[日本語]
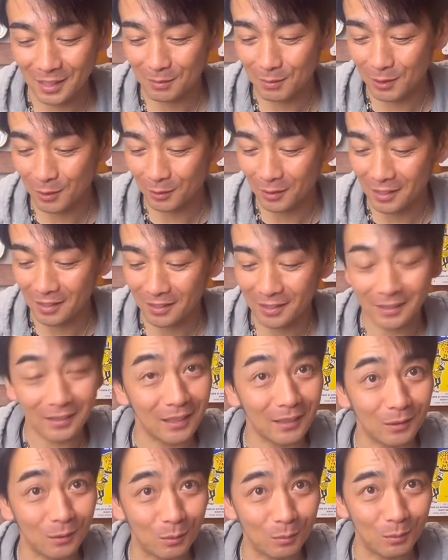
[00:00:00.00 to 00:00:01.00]
い道を考え
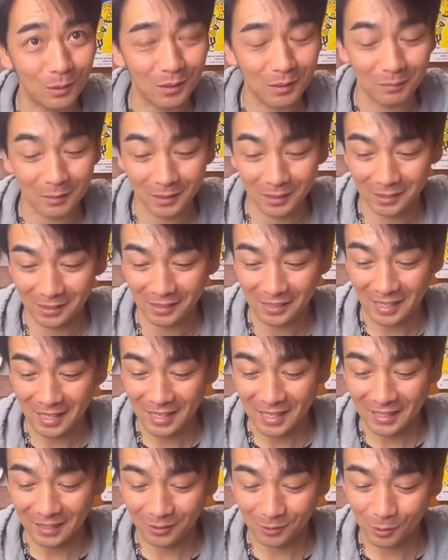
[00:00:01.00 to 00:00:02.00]
たいと思います。
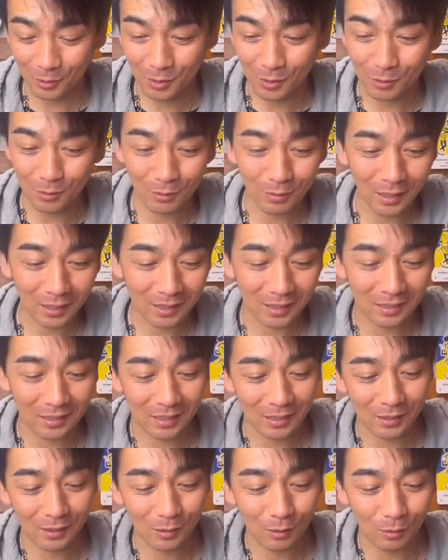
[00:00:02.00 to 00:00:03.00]
というわけ
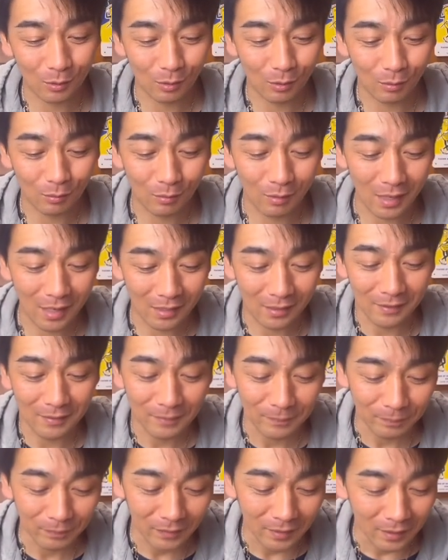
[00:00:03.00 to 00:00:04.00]
で今日は、
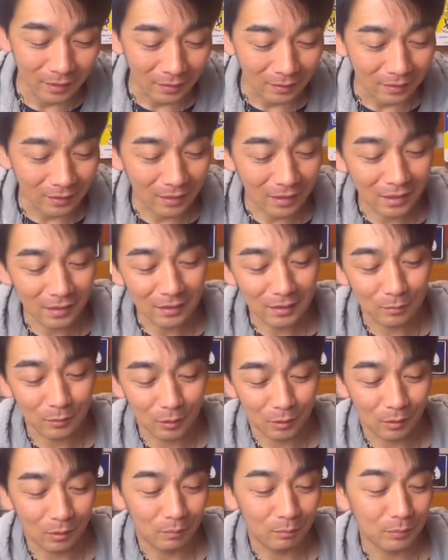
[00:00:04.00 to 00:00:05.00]
ガンダム
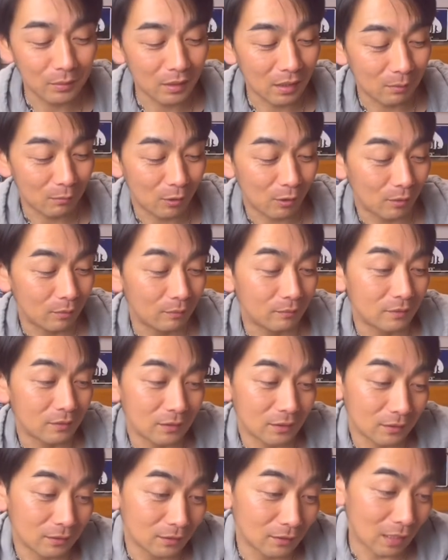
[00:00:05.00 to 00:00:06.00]
のプラモ、
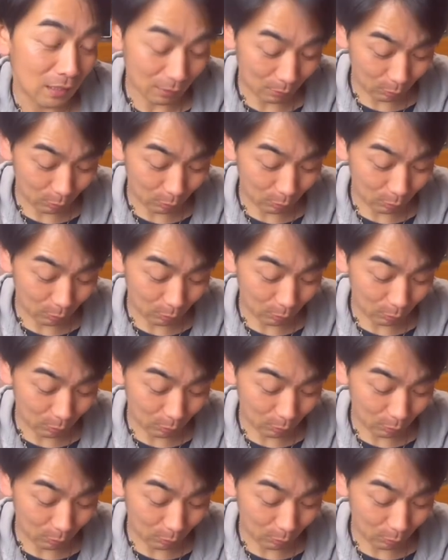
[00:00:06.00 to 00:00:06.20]
あ、